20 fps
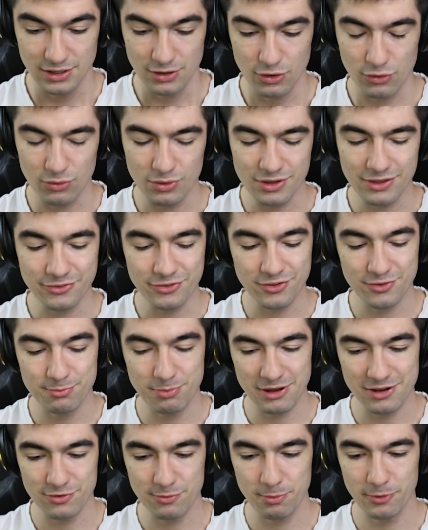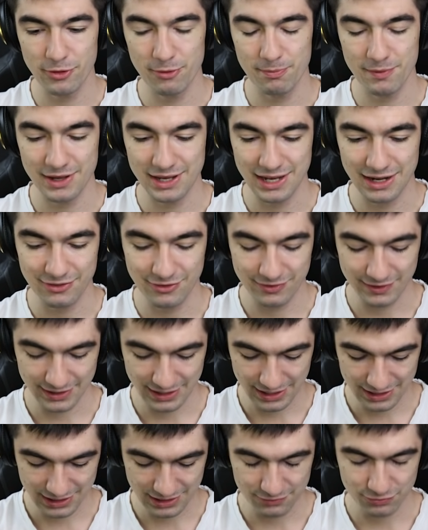Ogólnie to jest bardzo podobna gra do
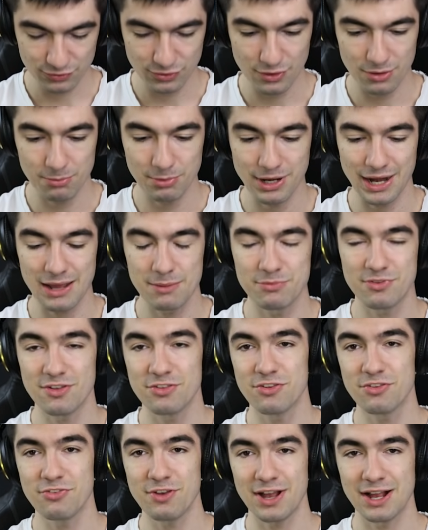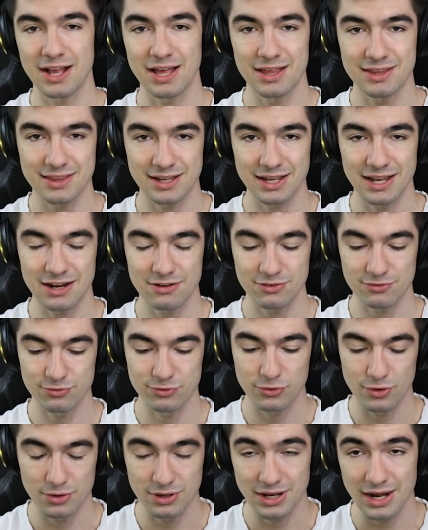takiej gry, w którą grałem za dzieciaka. Ta gra, w
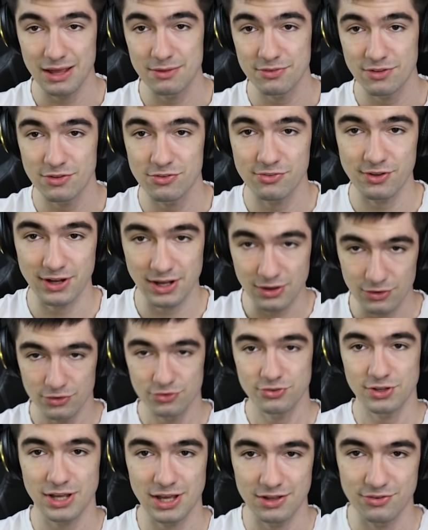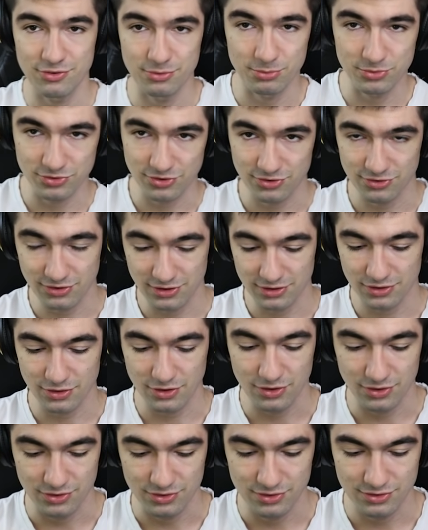którą grałem za dzieciaka... Oj, czekajcie, muszę się...
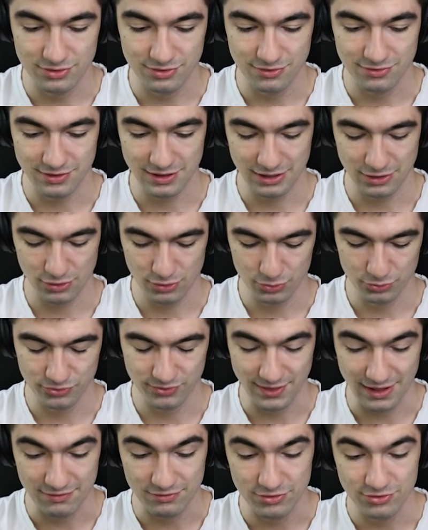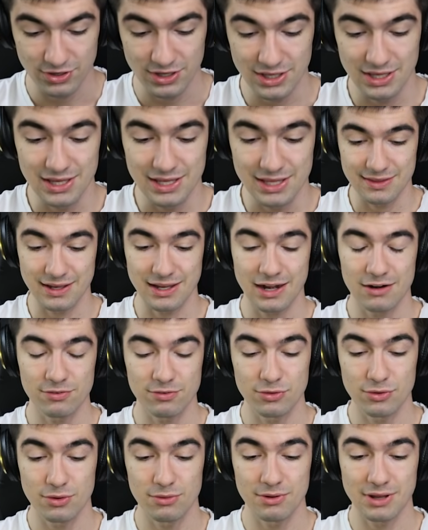O, tak o ustawić. Ta gra, w
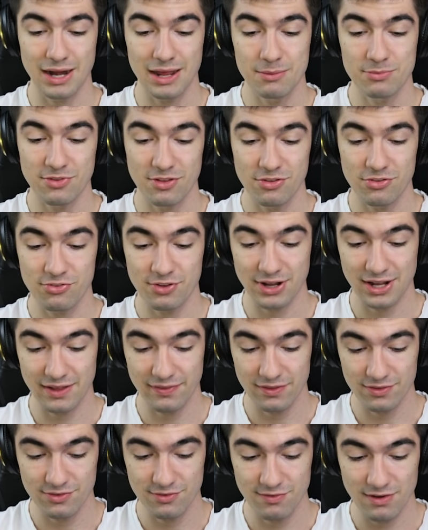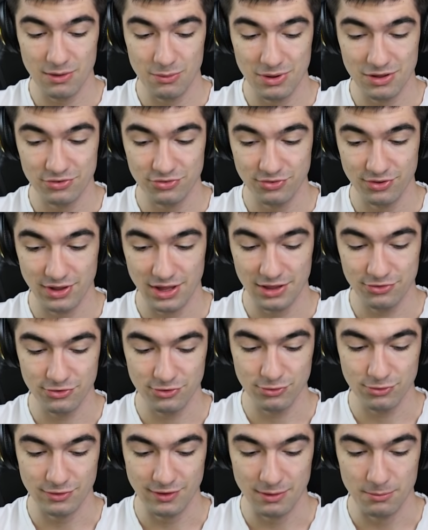którą grałem za dzieciaka nazywała się... A
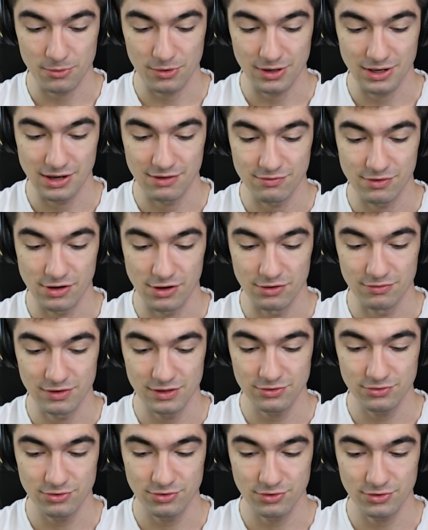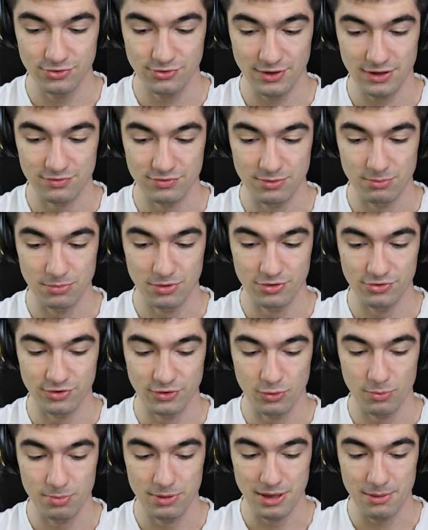co tutaj mogę levelować? I co ja w tym momencie
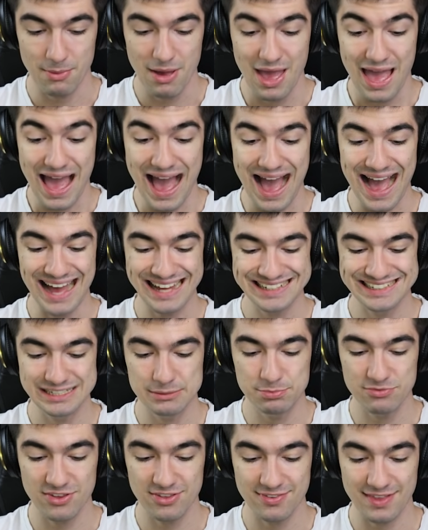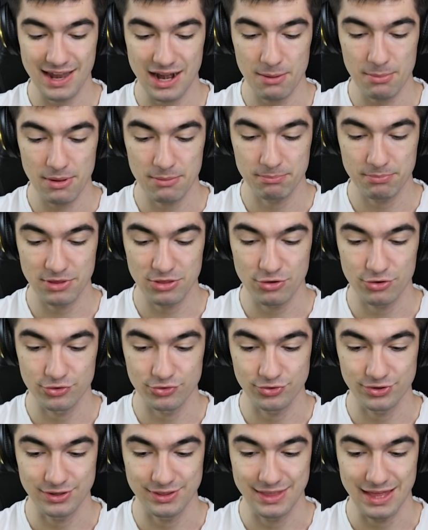kupiłem? Aha, szybciej zarabiam
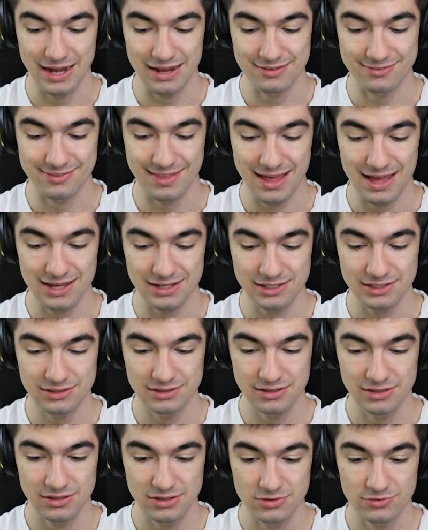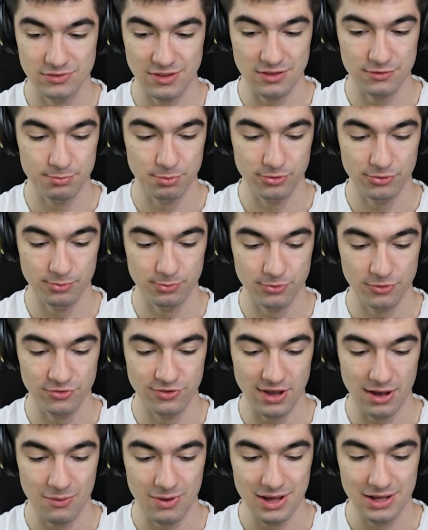pieniążki teraz, tak? ten sposób to
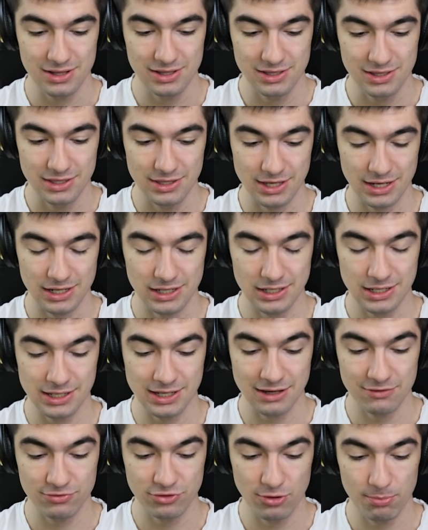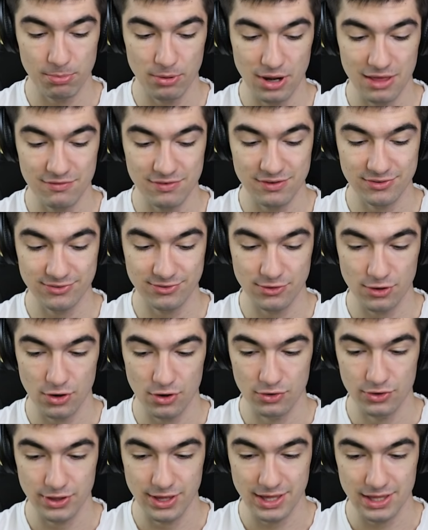działa. Jak klikam w to po lewej
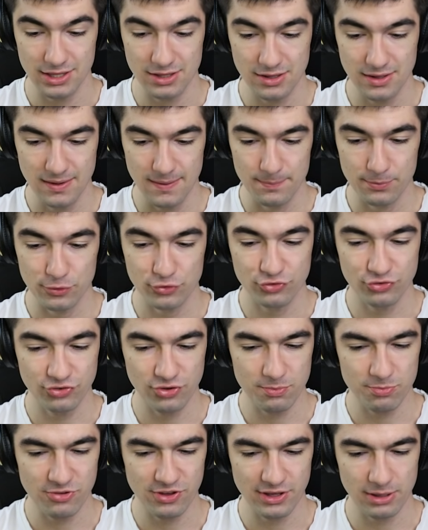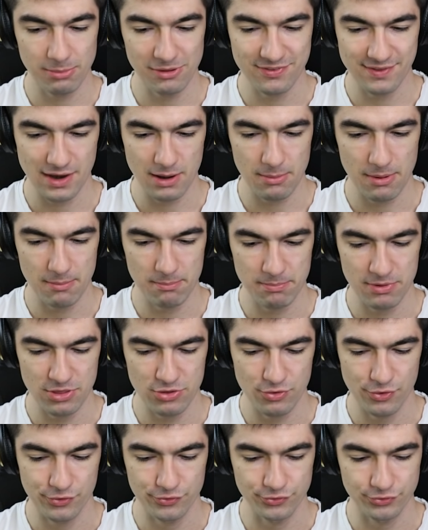stronie, to szybciej chyba zarabiam
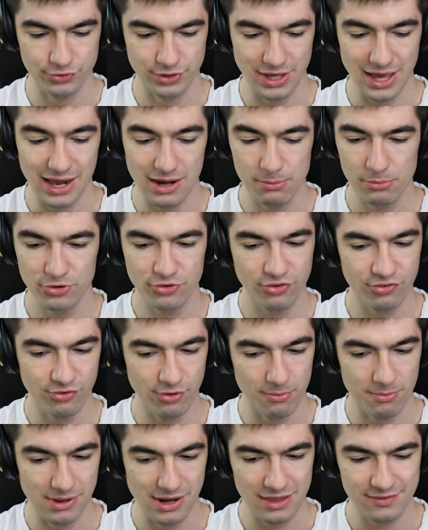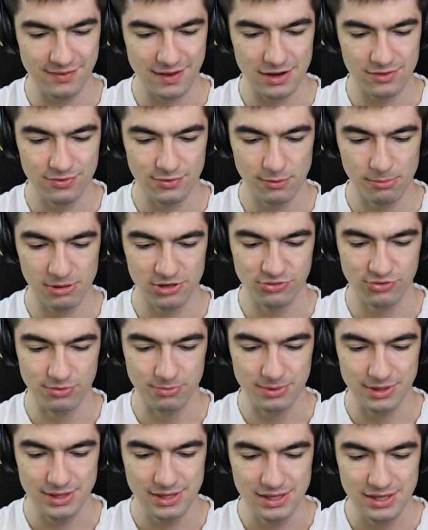pieniążki, ale może się mylę, zaraz
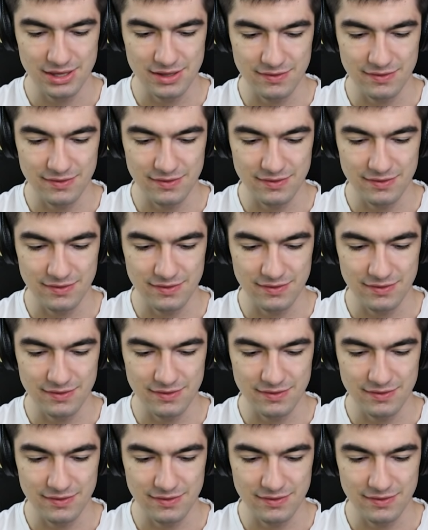zobaczymy.